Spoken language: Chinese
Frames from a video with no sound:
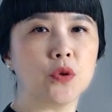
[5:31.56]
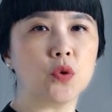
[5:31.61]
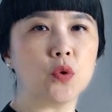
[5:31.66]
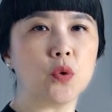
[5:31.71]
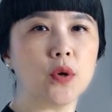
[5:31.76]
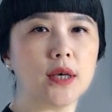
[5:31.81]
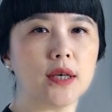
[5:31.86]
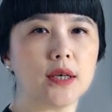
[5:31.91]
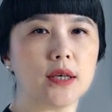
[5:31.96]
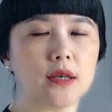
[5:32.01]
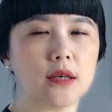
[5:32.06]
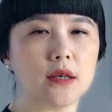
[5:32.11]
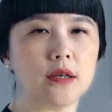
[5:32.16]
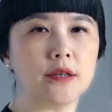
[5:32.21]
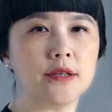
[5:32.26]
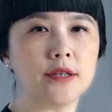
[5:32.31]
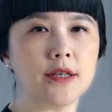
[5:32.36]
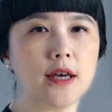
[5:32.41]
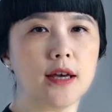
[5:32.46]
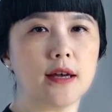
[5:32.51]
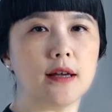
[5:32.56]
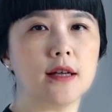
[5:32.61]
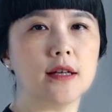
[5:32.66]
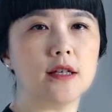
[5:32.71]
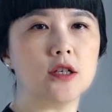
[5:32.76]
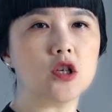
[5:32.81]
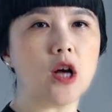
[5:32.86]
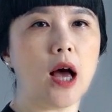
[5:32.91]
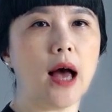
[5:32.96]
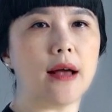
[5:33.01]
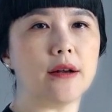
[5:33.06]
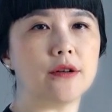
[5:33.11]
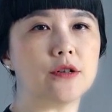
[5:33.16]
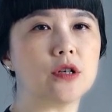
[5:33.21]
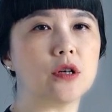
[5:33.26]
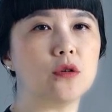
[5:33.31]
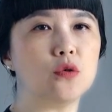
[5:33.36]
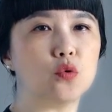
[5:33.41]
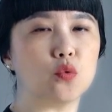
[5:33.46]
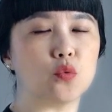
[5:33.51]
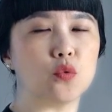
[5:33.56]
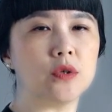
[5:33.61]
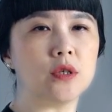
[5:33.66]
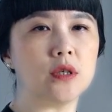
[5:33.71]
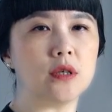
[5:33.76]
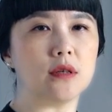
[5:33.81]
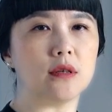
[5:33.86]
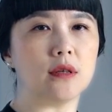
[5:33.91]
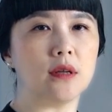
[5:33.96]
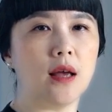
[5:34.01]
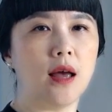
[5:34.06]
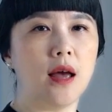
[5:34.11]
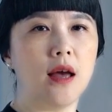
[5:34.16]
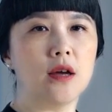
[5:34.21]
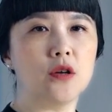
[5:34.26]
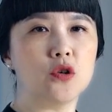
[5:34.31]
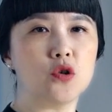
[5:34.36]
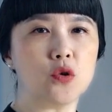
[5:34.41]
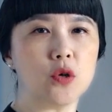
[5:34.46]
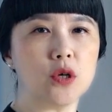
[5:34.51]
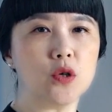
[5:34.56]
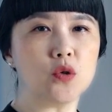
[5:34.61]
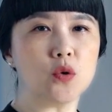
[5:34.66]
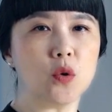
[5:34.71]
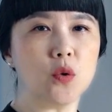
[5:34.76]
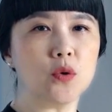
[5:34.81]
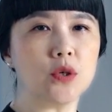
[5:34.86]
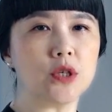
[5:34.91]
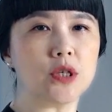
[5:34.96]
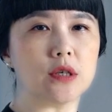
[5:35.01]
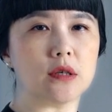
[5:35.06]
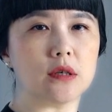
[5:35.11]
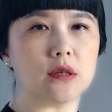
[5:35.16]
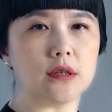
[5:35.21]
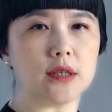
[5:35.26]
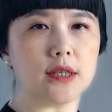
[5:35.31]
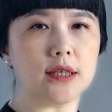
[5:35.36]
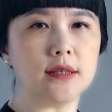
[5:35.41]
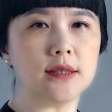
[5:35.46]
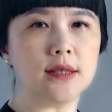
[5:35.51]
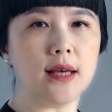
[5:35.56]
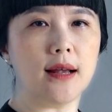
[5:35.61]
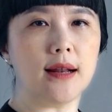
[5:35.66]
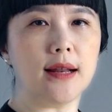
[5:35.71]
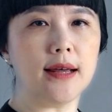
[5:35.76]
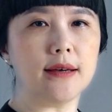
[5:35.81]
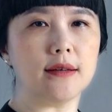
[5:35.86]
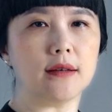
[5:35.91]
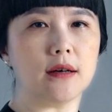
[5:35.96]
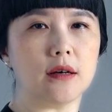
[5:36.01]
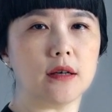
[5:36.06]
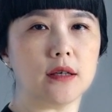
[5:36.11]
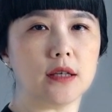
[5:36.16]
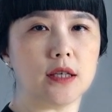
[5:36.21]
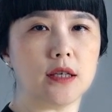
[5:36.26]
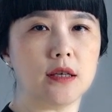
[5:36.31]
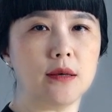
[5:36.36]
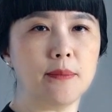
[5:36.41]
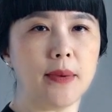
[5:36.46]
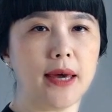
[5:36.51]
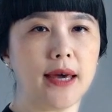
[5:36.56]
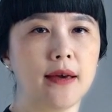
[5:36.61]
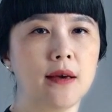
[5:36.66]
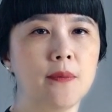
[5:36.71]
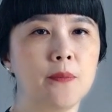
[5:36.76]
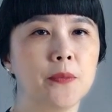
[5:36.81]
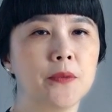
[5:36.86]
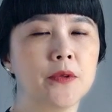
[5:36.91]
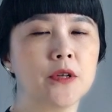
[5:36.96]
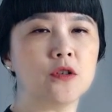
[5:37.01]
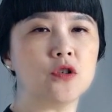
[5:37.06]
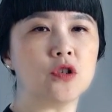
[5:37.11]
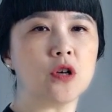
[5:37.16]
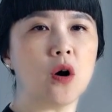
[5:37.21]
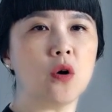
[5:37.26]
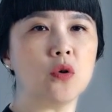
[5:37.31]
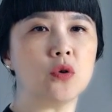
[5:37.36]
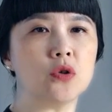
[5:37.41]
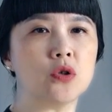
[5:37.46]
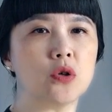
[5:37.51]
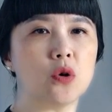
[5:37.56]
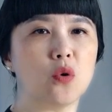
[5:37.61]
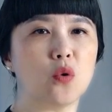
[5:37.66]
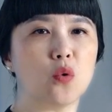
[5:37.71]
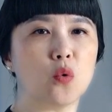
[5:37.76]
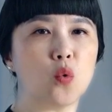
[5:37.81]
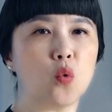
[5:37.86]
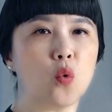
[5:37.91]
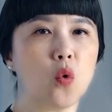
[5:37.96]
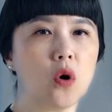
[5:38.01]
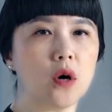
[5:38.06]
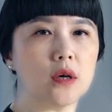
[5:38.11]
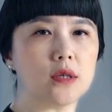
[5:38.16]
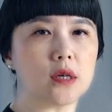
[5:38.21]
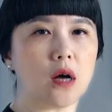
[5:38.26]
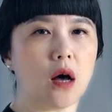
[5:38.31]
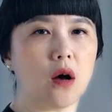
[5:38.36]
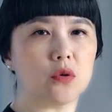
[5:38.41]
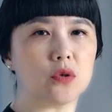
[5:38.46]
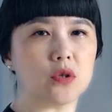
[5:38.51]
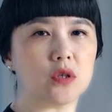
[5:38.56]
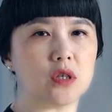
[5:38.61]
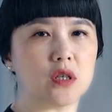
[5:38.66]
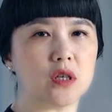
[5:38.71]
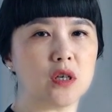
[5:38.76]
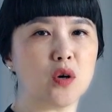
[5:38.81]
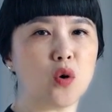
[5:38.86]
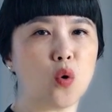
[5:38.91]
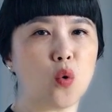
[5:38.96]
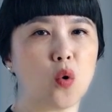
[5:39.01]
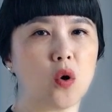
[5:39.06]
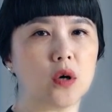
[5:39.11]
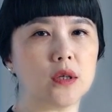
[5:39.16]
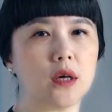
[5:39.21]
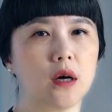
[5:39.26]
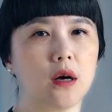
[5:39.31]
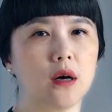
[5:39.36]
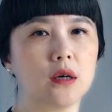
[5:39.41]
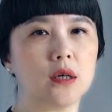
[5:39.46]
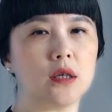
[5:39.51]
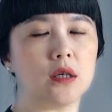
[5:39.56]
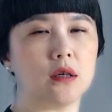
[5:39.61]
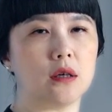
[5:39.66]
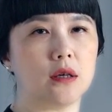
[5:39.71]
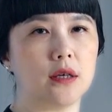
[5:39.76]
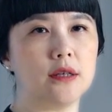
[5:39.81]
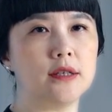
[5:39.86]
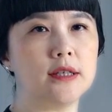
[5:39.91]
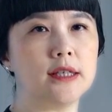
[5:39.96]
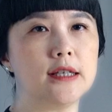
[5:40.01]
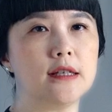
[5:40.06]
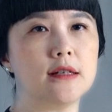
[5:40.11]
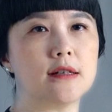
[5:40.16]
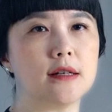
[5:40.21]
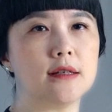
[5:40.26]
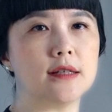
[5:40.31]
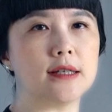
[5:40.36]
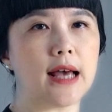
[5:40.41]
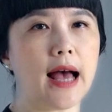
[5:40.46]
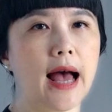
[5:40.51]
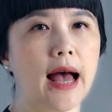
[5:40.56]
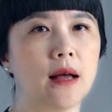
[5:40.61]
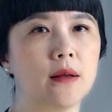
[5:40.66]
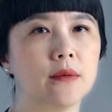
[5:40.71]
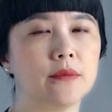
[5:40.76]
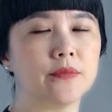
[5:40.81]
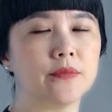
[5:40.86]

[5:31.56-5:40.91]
对胰腺产生毒性，最终使胰腺内的胰酶遭受过早激活的可能性增加。